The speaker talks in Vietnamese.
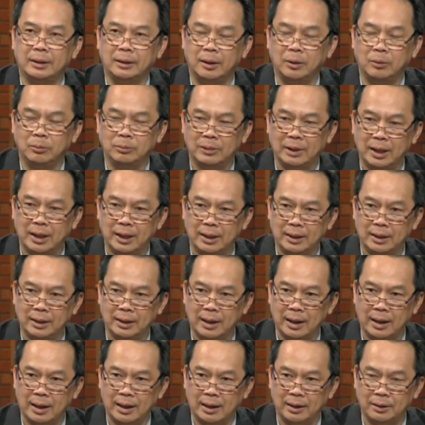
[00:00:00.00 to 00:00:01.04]
ông ta
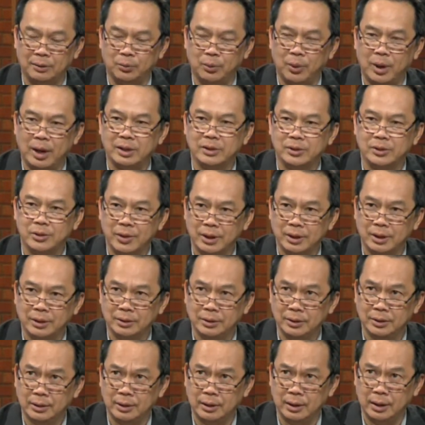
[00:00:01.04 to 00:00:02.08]
là treasurer
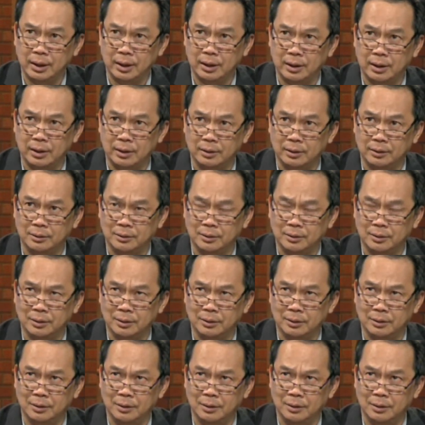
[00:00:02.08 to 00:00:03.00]
tức là uh,